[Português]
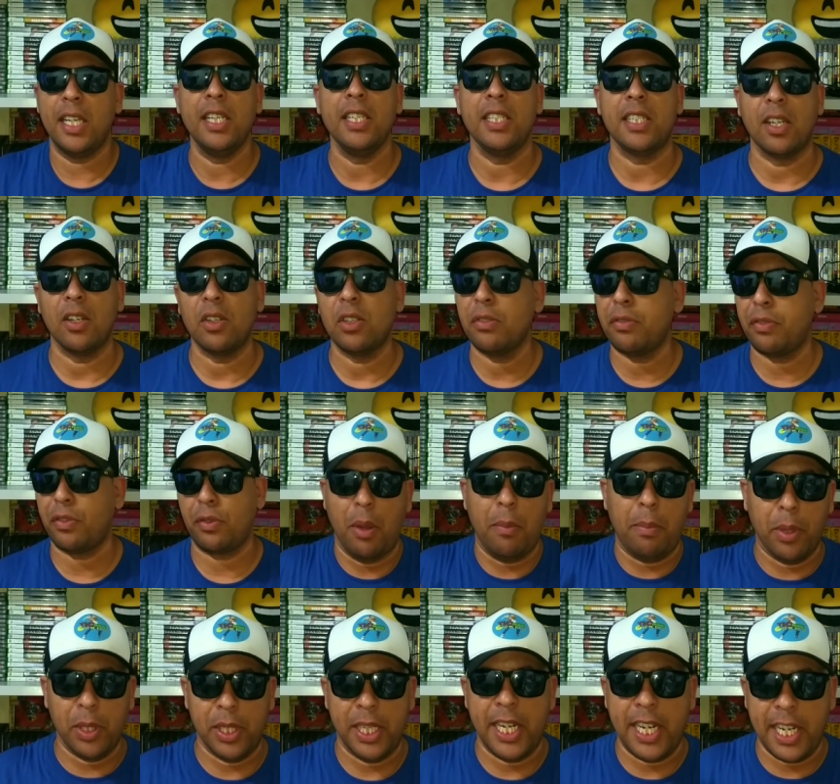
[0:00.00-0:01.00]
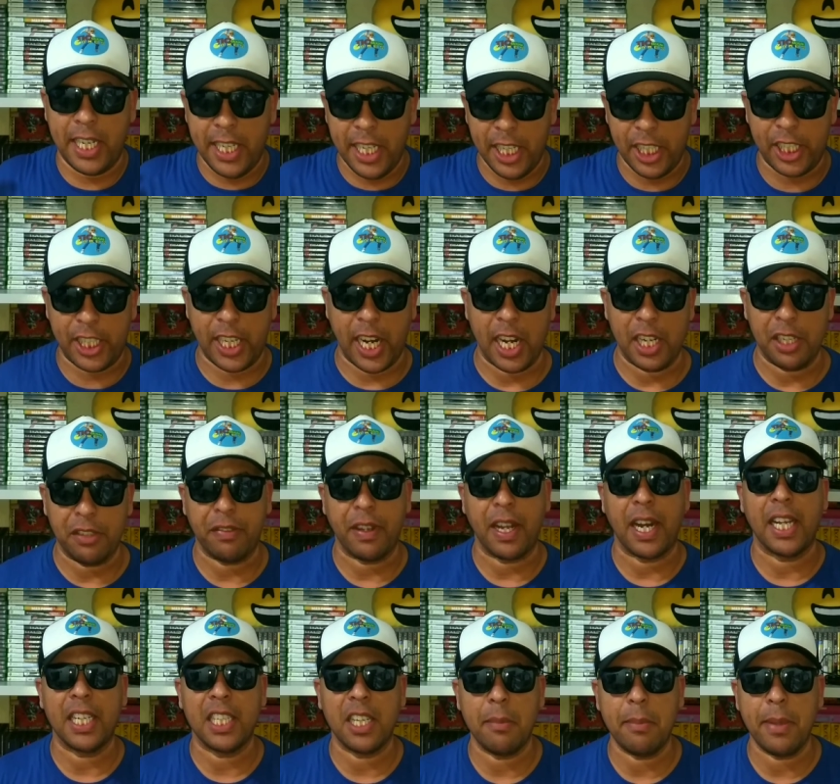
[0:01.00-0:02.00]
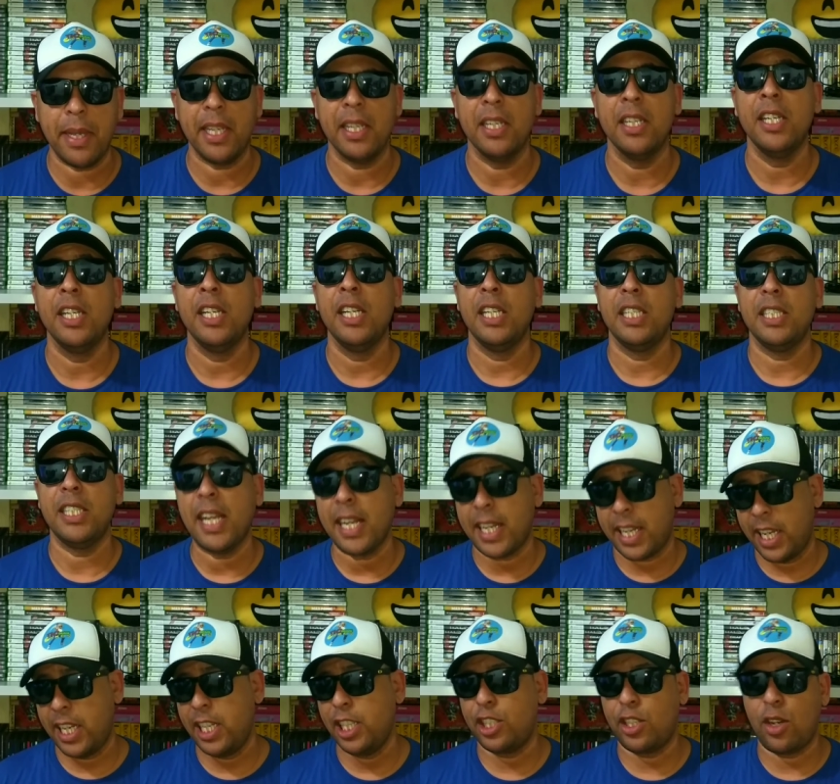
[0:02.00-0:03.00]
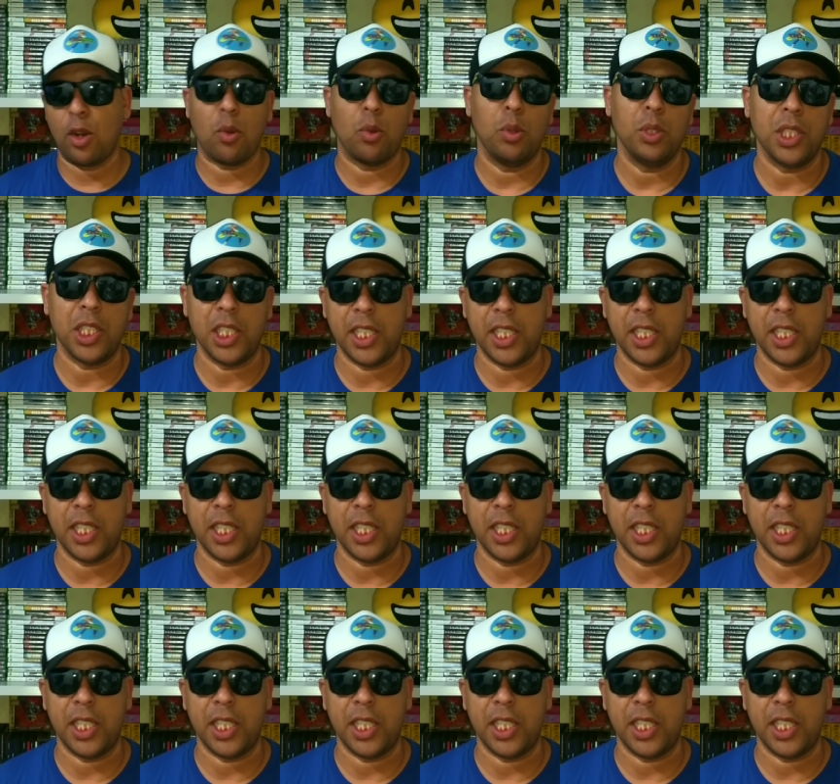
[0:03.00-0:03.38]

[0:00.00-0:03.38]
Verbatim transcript: Então não poderia deixar de falar também daqueles que eu